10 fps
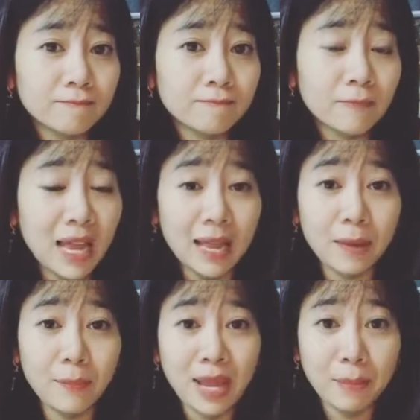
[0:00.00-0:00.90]
mẹ
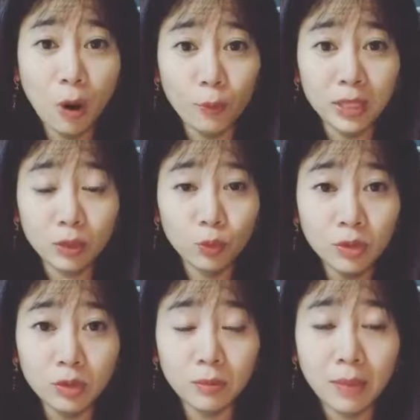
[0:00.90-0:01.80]
mẹ bầu bị tiểu
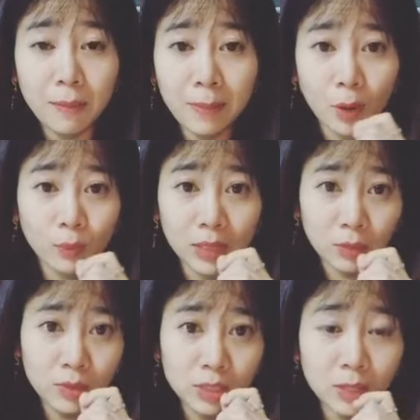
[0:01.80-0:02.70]
đường mà mẹ bầu bị
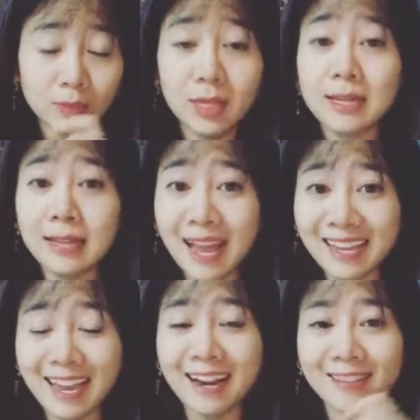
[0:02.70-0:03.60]
tiểu đường trong thời kỳ thai
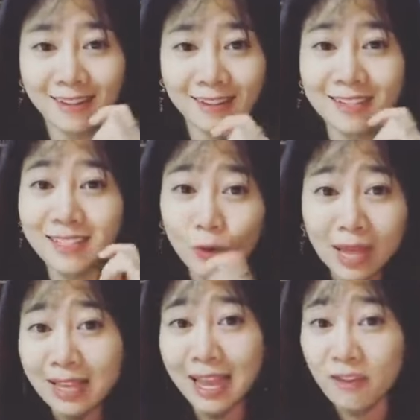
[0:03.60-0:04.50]
nghén là dẫn đến sau
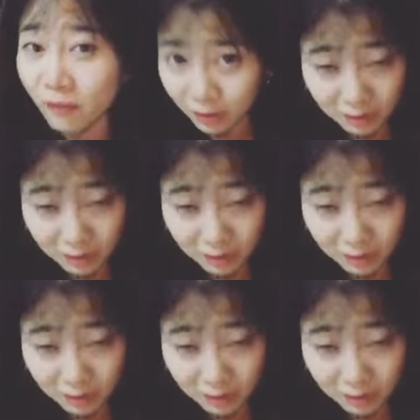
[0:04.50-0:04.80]
thai nghén vẫn